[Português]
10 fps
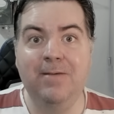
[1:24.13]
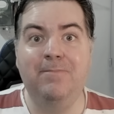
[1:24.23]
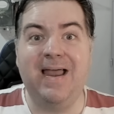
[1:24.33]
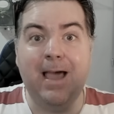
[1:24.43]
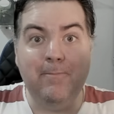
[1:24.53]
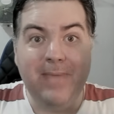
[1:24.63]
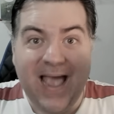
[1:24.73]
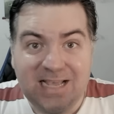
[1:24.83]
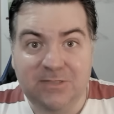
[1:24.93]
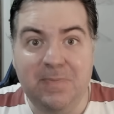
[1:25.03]
Mas na
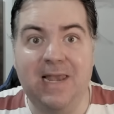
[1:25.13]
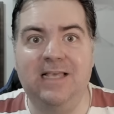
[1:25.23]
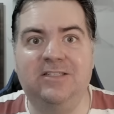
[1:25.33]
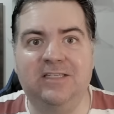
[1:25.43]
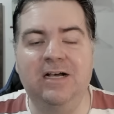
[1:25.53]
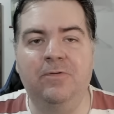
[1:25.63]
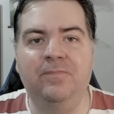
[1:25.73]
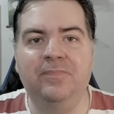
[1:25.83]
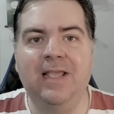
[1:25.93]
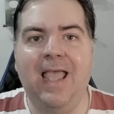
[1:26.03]
mesma
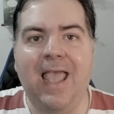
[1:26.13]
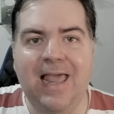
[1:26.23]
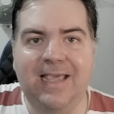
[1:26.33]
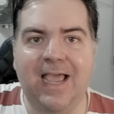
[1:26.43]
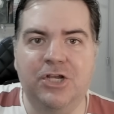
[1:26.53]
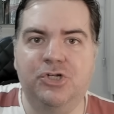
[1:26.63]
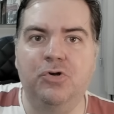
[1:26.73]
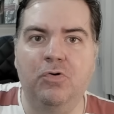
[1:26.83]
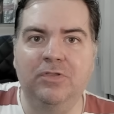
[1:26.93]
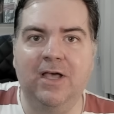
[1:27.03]
eleição, ele
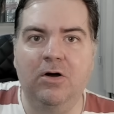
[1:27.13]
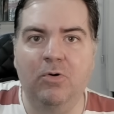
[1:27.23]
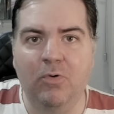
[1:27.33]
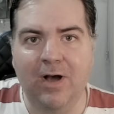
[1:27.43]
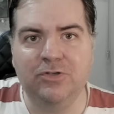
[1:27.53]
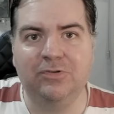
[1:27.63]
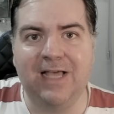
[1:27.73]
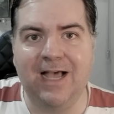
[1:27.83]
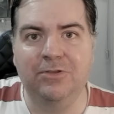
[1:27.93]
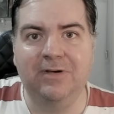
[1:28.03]
questiona o
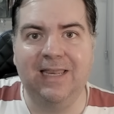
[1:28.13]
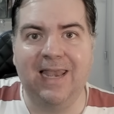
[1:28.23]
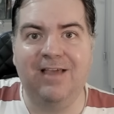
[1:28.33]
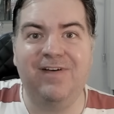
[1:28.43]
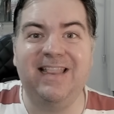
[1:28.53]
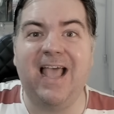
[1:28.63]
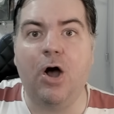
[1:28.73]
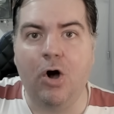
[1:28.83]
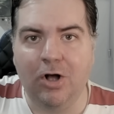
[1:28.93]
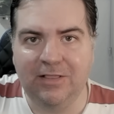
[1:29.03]
resultado que leva à
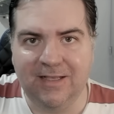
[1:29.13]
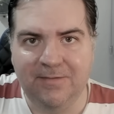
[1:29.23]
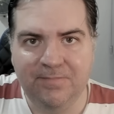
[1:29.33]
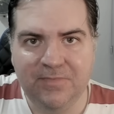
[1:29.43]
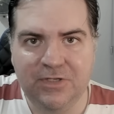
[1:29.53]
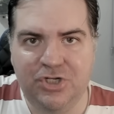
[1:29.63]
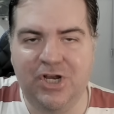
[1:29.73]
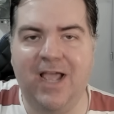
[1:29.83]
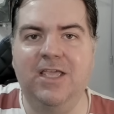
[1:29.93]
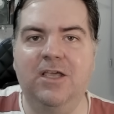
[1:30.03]
derrota de
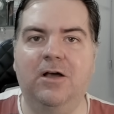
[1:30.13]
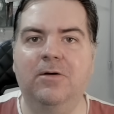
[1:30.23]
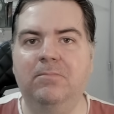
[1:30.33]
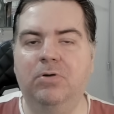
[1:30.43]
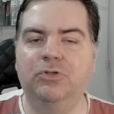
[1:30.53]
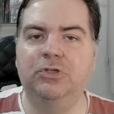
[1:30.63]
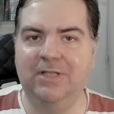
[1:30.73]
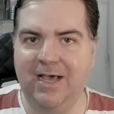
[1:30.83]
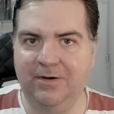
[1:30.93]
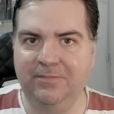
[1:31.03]
Jair
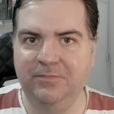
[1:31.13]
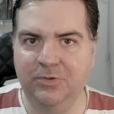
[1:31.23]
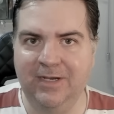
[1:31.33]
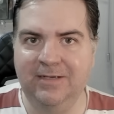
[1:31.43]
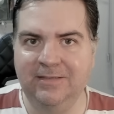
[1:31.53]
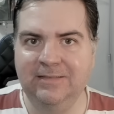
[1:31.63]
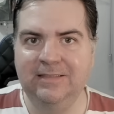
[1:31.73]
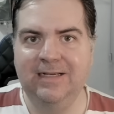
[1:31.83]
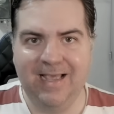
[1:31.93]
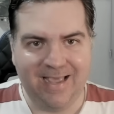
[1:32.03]
Bolsonaro, não é?
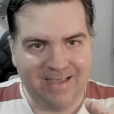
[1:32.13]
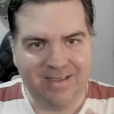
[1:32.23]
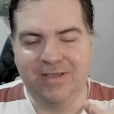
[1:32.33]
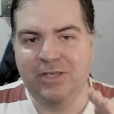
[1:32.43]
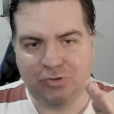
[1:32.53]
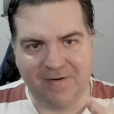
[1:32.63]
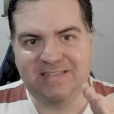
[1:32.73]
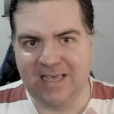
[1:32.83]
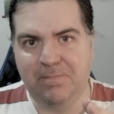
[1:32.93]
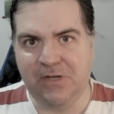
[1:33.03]
Isso vai
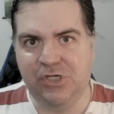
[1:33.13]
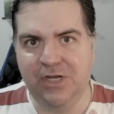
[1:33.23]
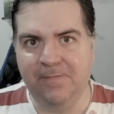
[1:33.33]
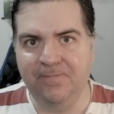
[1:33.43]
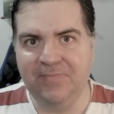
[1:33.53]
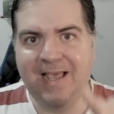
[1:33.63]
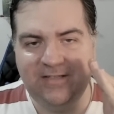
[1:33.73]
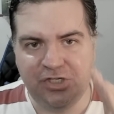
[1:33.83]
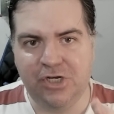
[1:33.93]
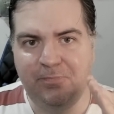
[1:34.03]
se repetir.
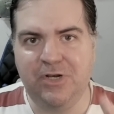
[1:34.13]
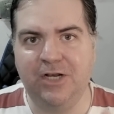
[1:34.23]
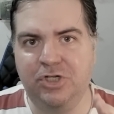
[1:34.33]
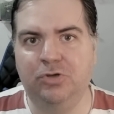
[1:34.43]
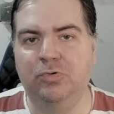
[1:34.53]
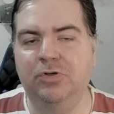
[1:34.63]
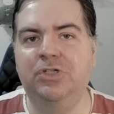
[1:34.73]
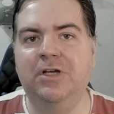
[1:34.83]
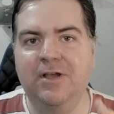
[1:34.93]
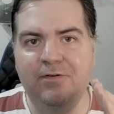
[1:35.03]
Esse tipo de
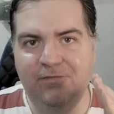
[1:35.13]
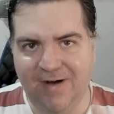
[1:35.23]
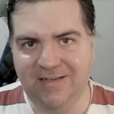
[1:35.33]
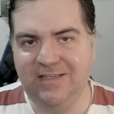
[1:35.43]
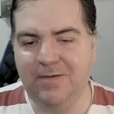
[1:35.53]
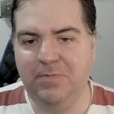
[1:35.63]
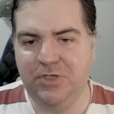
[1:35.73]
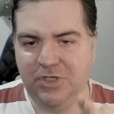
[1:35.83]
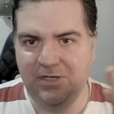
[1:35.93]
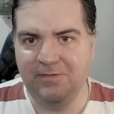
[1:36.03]
atitude vai se
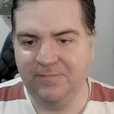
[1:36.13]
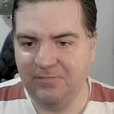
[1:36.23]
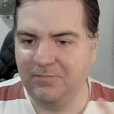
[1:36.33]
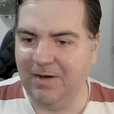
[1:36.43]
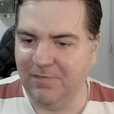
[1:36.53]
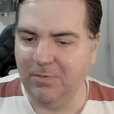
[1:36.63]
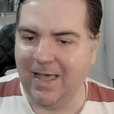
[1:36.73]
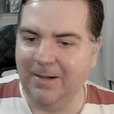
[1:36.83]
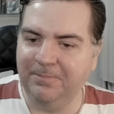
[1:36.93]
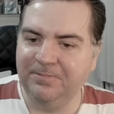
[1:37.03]
repetir. Mas vamos
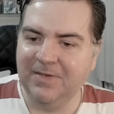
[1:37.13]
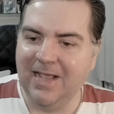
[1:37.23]
lá.